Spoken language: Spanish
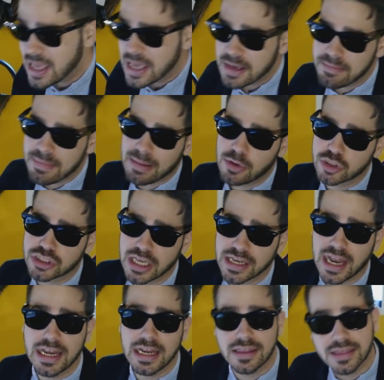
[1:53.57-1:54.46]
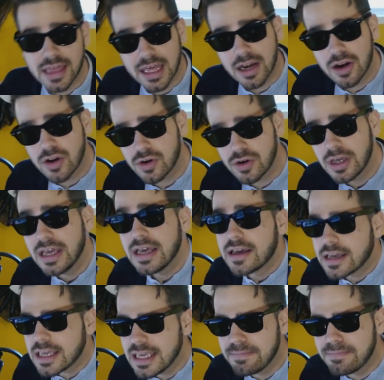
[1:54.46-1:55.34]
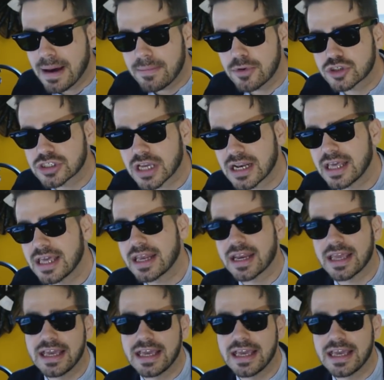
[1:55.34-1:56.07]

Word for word: Vamos a analizarlo y vamos a leer